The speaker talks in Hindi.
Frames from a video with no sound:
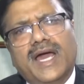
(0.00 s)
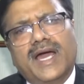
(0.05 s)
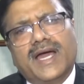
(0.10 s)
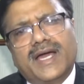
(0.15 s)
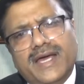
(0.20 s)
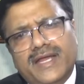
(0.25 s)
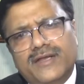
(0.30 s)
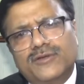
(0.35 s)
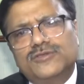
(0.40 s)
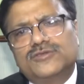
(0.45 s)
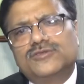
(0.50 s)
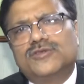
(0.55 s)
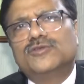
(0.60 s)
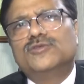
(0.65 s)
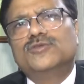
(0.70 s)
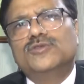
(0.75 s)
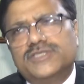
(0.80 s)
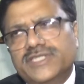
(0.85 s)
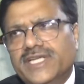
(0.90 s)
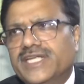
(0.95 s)
अगर उसको
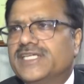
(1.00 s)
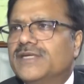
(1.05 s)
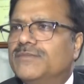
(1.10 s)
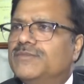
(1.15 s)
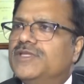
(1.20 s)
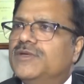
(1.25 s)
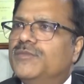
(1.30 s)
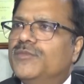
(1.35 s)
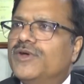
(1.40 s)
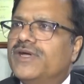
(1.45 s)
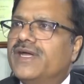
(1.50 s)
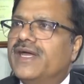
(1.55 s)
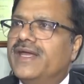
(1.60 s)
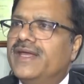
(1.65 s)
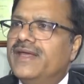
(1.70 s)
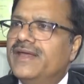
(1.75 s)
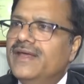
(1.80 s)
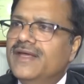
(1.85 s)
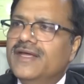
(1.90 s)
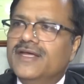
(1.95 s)
दूसरे शब्दों में
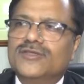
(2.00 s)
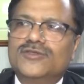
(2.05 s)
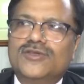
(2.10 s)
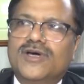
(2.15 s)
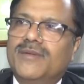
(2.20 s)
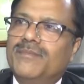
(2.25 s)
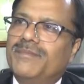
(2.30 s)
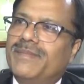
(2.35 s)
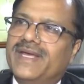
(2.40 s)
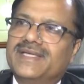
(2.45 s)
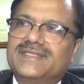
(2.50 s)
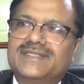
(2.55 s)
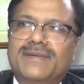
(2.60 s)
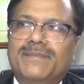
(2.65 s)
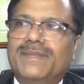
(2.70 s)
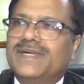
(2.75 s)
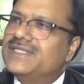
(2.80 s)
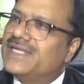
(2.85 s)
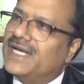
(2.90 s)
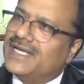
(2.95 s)
कहें तो हम पैसा
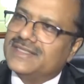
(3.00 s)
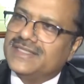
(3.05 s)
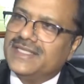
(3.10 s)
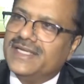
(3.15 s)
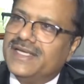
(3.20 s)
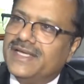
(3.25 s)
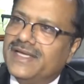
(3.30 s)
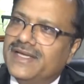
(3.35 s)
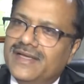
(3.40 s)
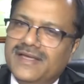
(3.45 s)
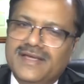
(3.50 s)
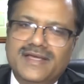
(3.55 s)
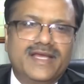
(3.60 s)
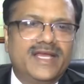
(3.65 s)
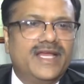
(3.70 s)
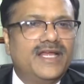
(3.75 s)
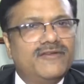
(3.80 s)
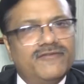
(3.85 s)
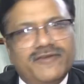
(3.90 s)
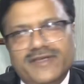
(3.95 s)
बचाते हैं
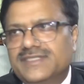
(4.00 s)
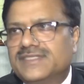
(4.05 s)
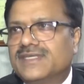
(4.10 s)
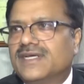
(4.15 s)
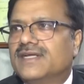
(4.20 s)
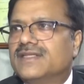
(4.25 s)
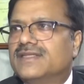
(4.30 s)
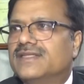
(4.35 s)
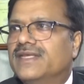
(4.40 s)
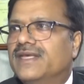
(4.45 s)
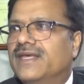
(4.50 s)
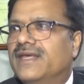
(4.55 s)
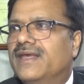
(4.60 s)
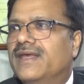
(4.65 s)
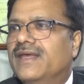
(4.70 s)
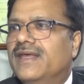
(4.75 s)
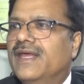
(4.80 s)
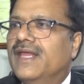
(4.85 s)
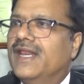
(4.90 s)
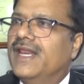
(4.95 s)
इन्वेस्ट करते हैं
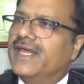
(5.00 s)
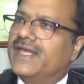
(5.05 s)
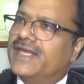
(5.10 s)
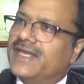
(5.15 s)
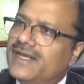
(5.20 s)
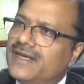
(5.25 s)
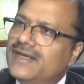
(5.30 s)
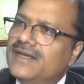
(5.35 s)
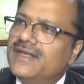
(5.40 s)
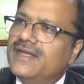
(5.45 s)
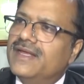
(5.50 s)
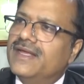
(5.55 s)
लेकिन